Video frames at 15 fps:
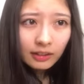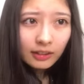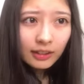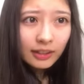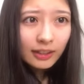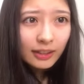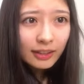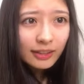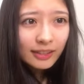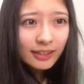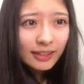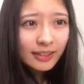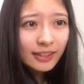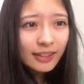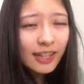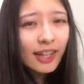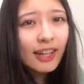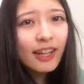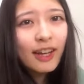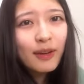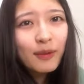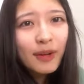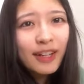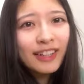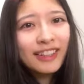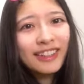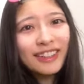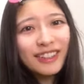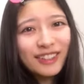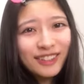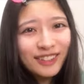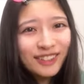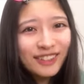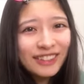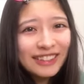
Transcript: 筋肉痛ねやばいんですよ